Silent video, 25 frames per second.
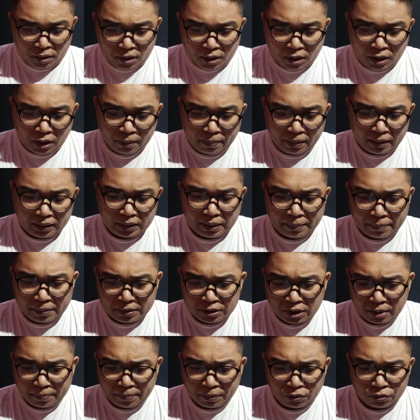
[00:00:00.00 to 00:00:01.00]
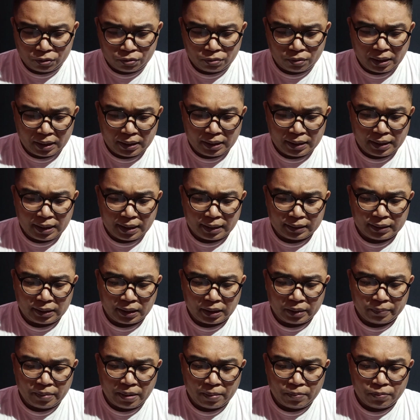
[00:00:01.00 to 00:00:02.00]
Ini berita masih diperuntukkan negara
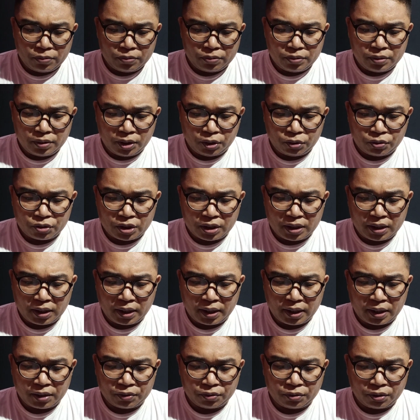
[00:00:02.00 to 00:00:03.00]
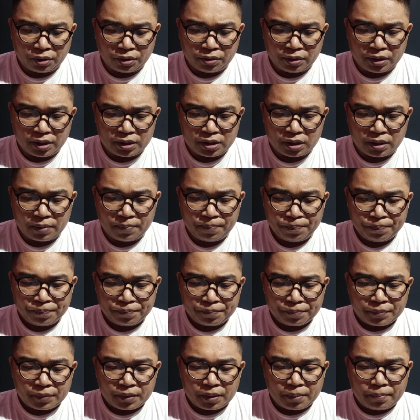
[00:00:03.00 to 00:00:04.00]
tiga bambu itu sendiri untuk Indonesia
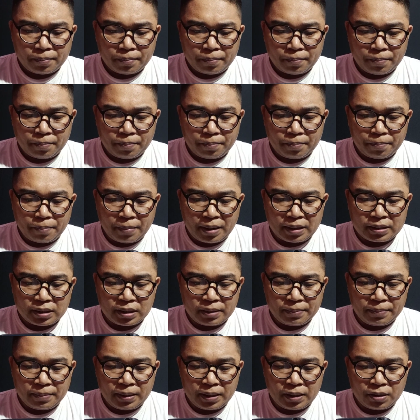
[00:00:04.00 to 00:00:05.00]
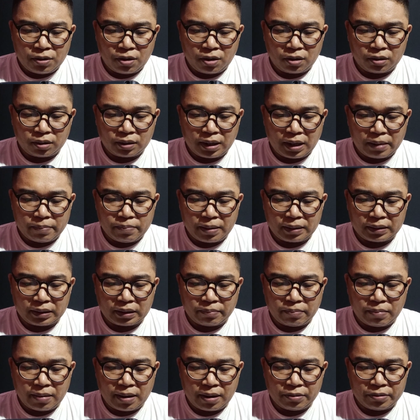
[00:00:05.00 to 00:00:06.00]
masih minor kabar
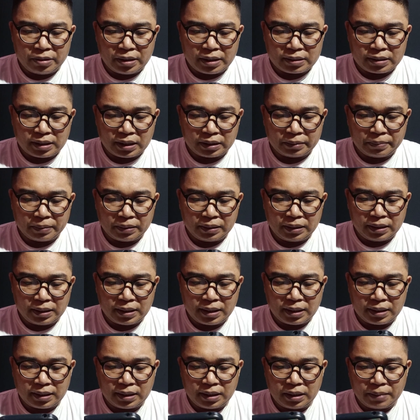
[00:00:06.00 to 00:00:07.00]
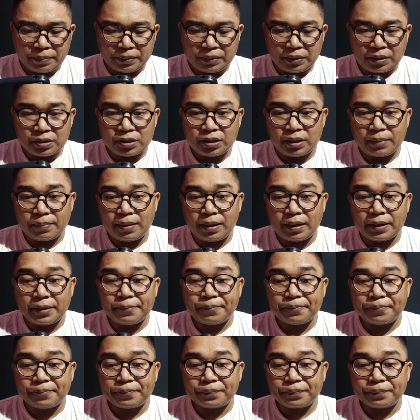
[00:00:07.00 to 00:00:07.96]
terbaru yang sangat penting dan klik petir setiap hari.